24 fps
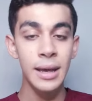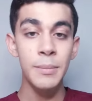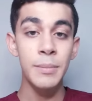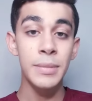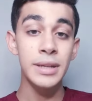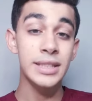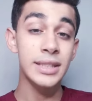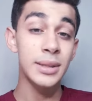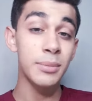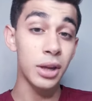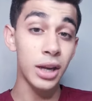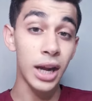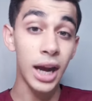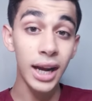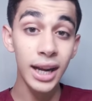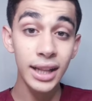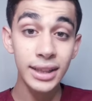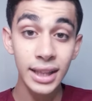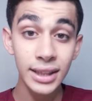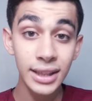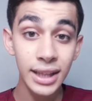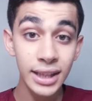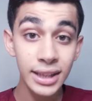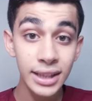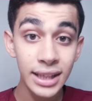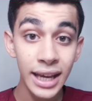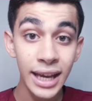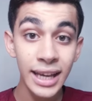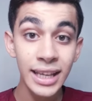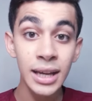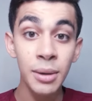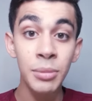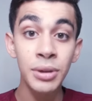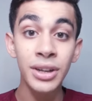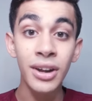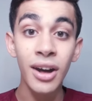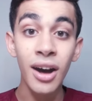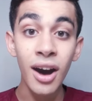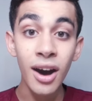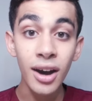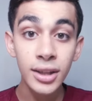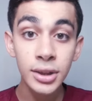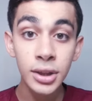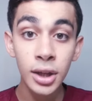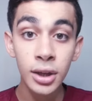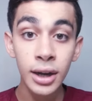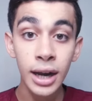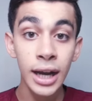بس المرحله الثانيه دي هي من
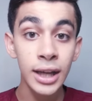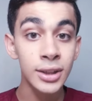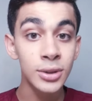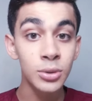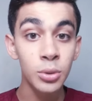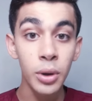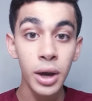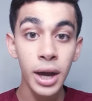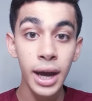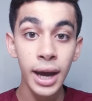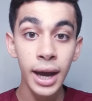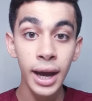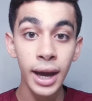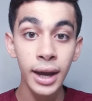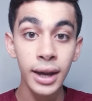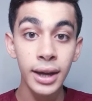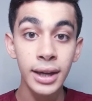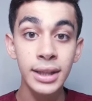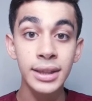اخطر انواع